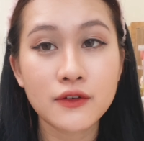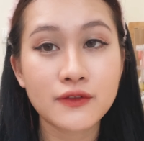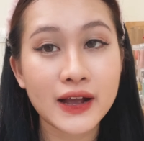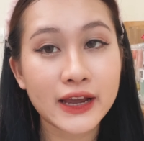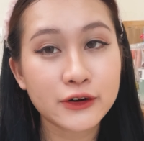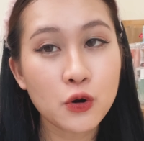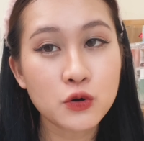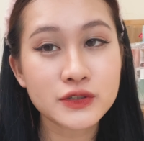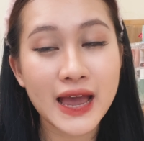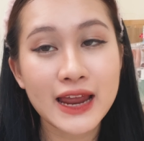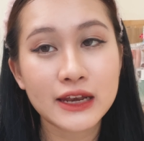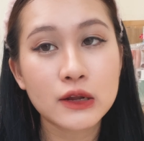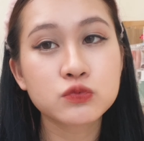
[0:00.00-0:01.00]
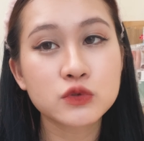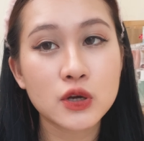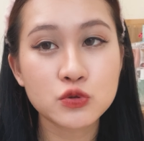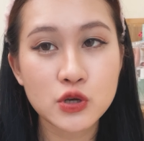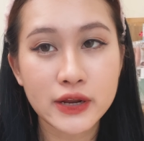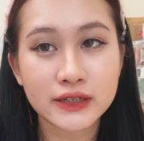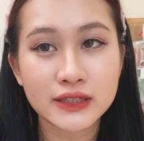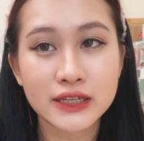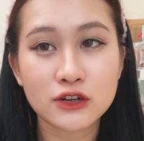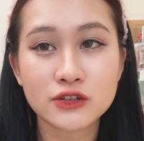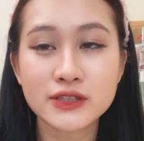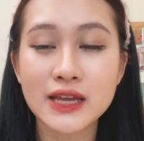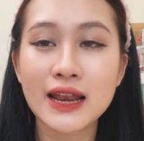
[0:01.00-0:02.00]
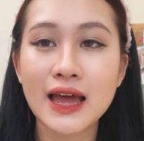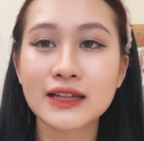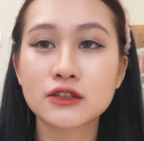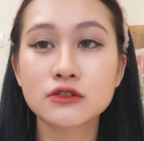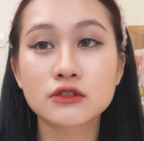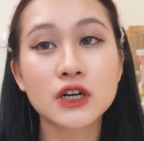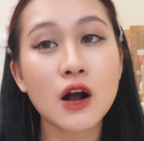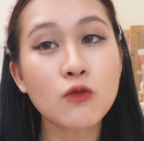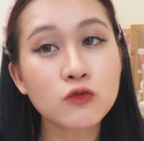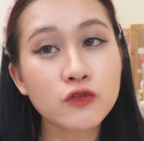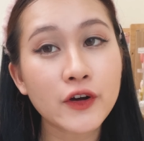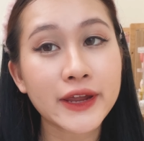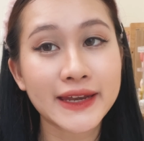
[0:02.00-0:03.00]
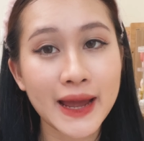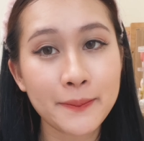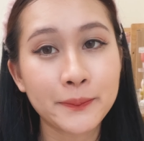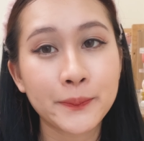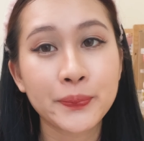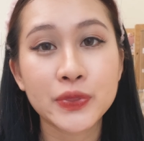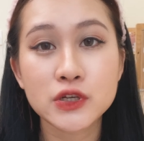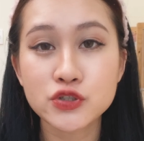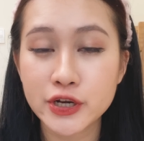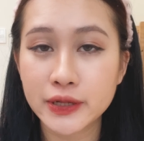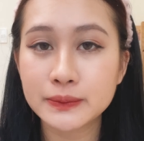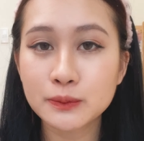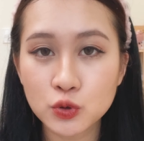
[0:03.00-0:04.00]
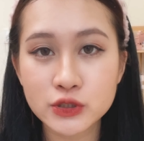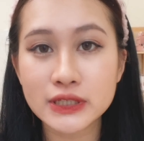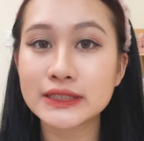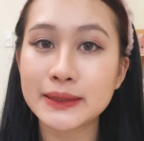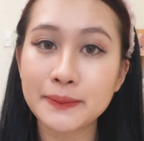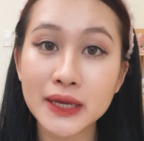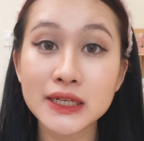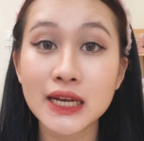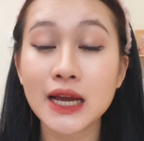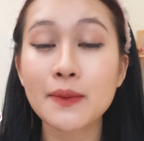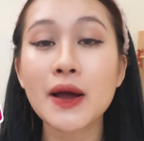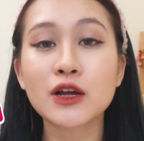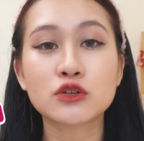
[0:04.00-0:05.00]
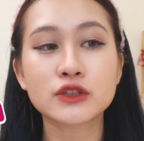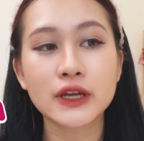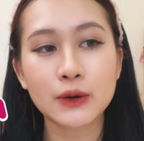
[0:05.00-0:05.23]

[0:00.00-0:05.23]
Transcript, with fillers: và cái độ dài lông tiêu chuẩn thì nó sẽ là từ 0,5 cho đến 1 cm là các bạn có thể